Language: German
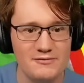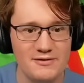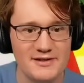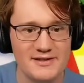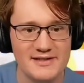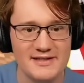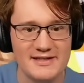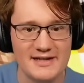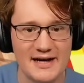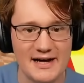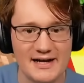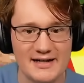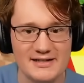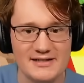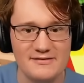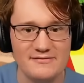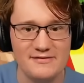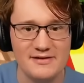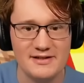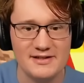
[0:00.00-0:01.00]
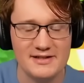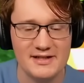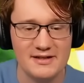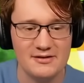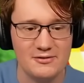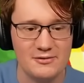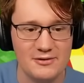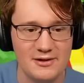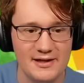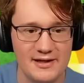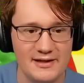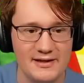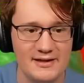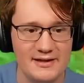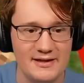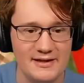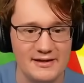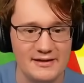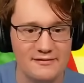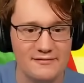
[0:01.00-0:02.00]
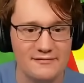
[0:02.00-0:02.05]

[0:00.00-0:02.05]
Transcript: wie ihr seht, aktiviert den Kollegen hier.